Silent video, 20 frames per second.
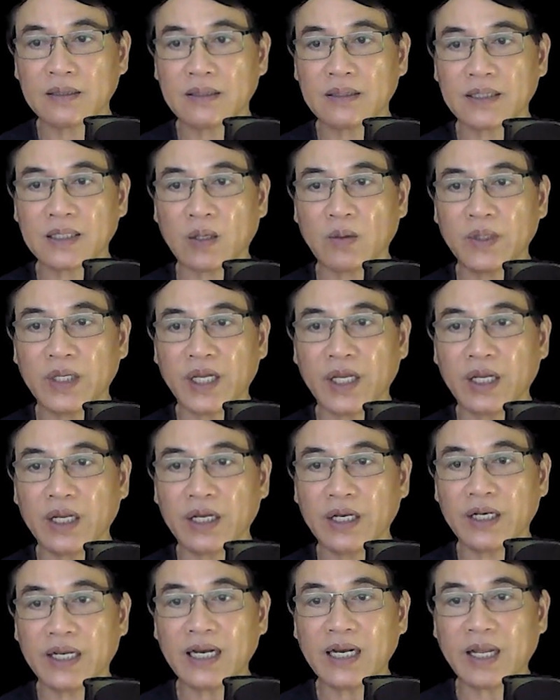sau
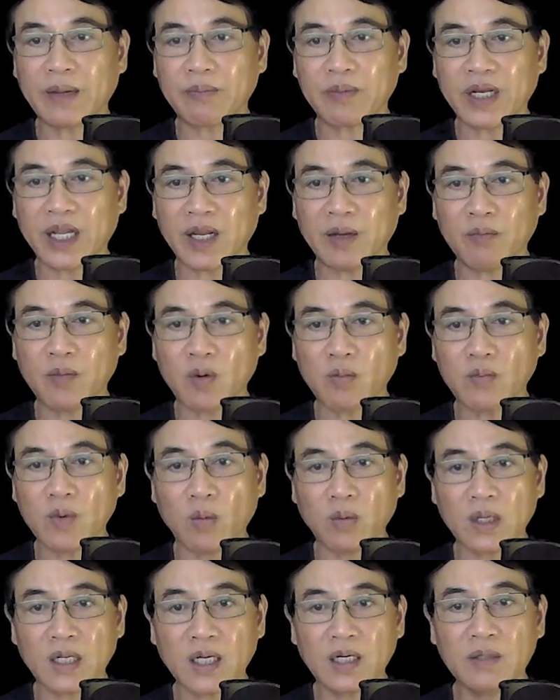khi đã làm đầy một
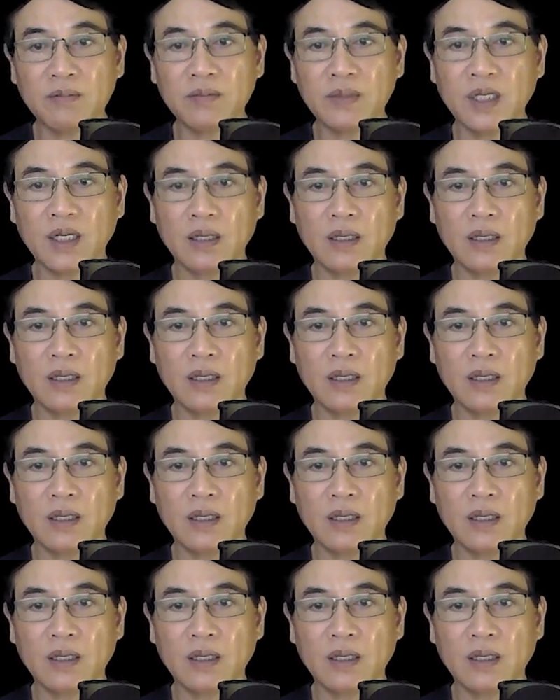bụng cơm.